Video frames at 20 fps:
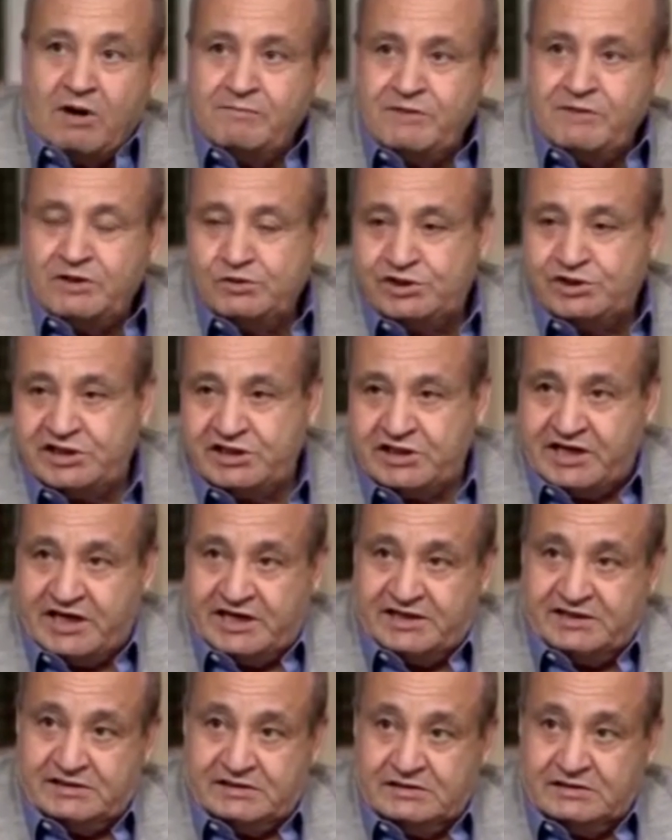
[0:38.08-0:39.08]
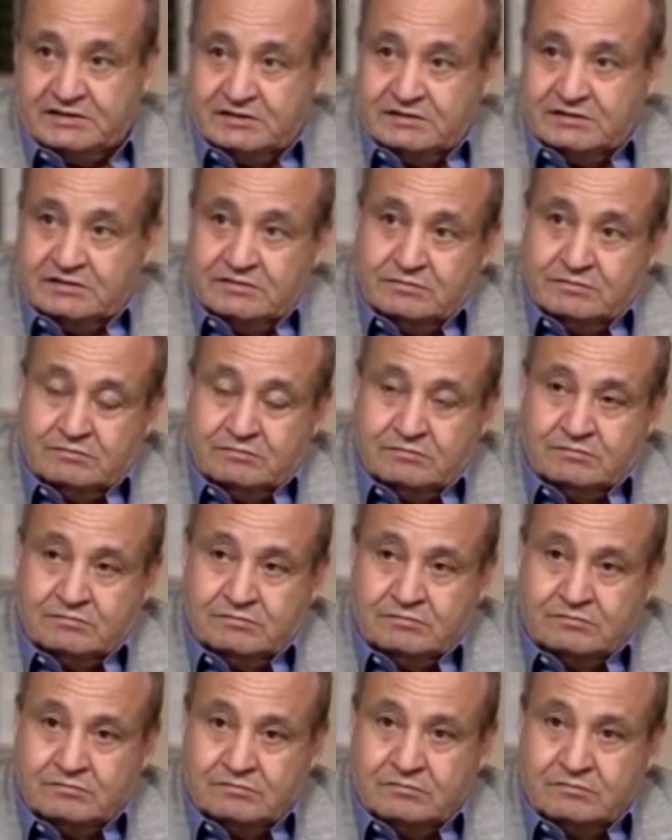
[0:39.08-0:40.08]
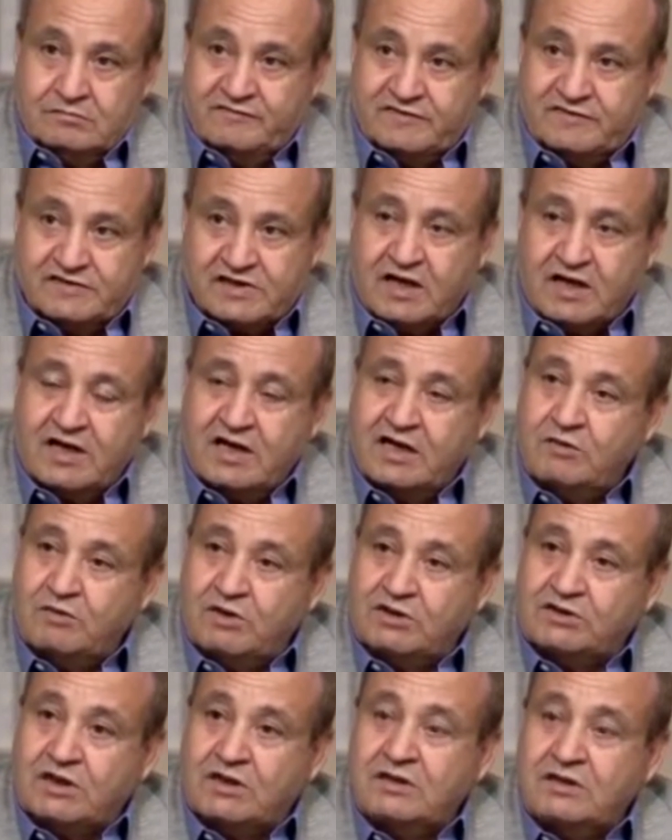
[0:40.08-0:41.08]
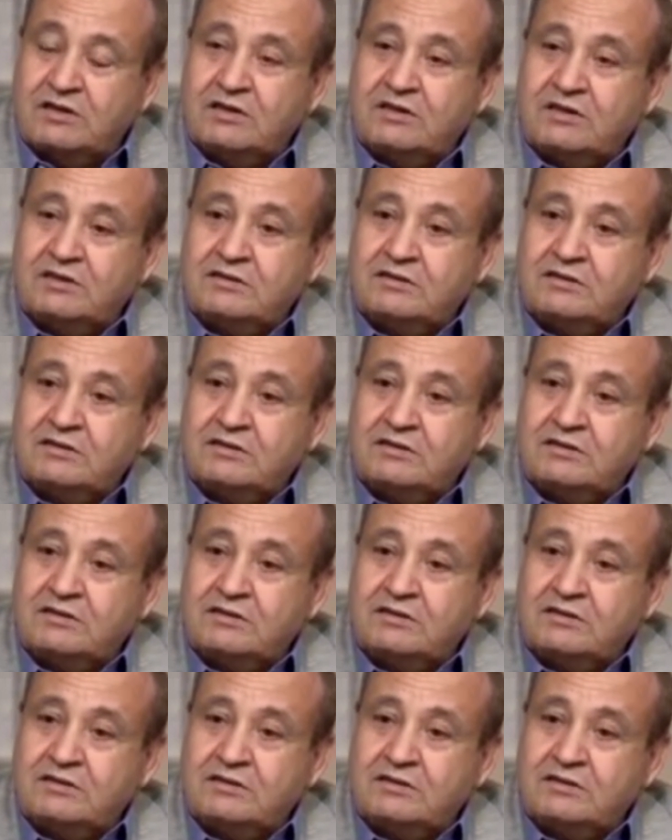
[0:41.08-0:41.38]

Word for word: لو عملوا شيء جيد في صالح الوقت يعني